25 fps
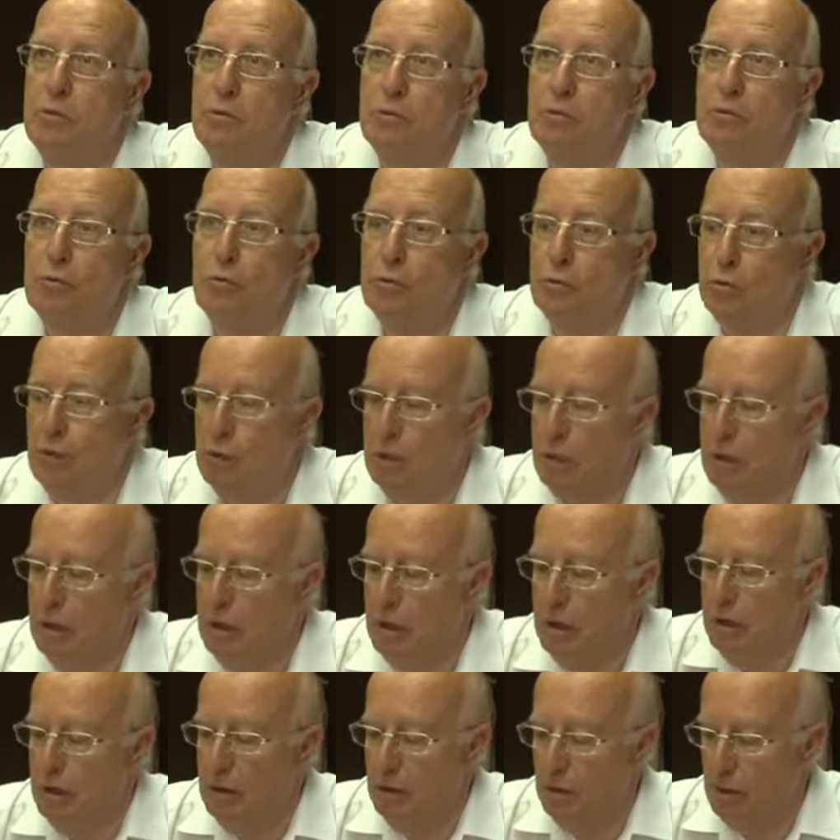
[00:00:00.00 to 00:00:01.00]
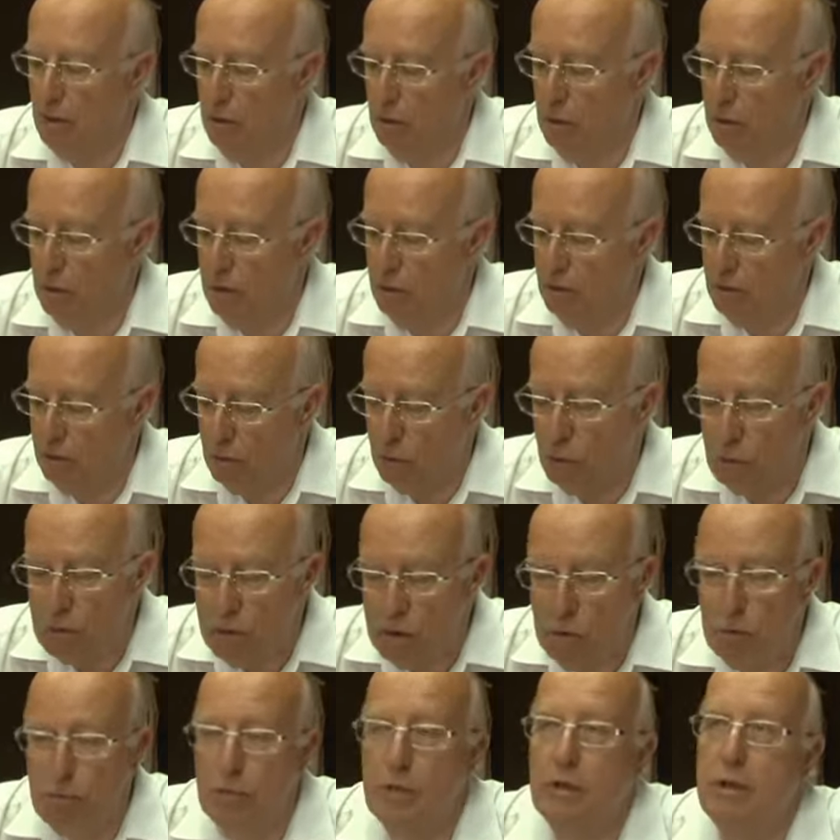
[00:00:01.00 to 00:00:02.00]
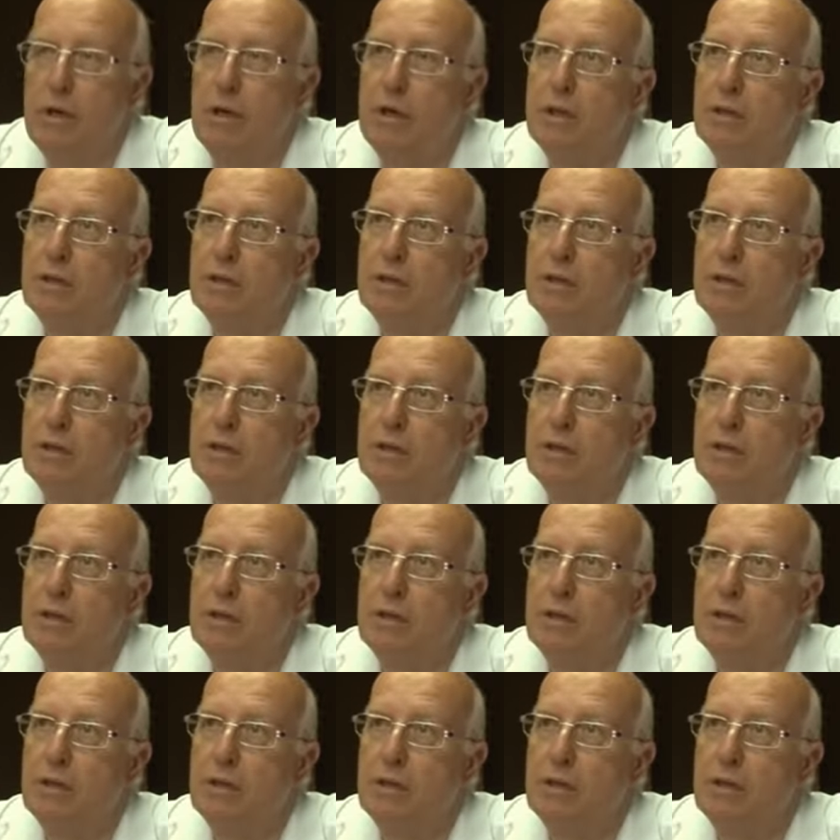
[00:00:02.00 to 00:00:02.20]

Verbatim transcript: Nous voulons euh, continuer à